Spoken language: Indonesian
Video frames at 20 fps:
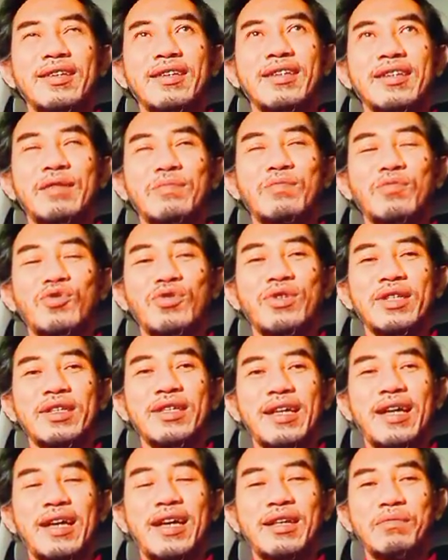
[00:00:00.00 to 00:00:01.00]

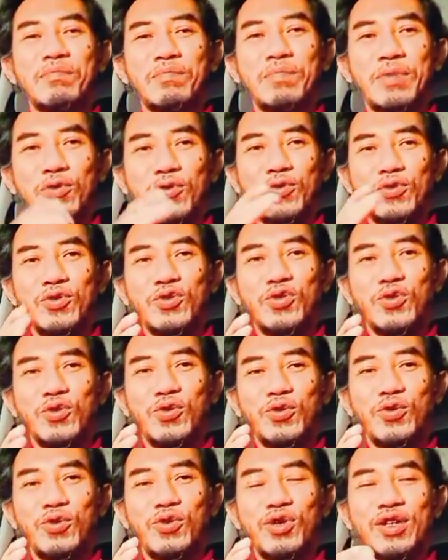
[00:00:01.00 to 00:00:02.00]
kemudian
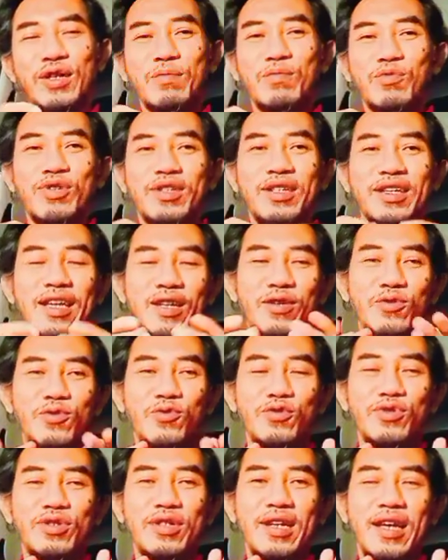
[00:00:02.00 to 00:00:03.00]
peluncur, kemudian
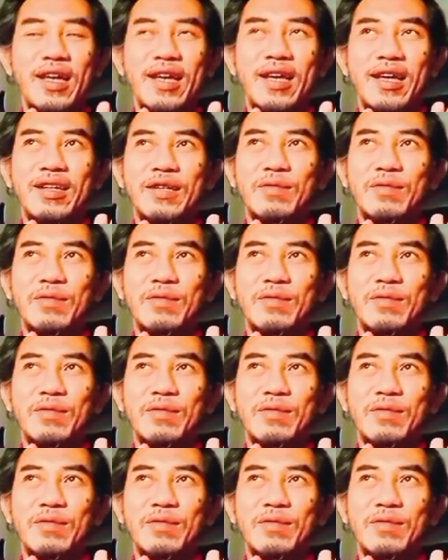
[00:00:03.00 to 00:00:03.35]
kuda,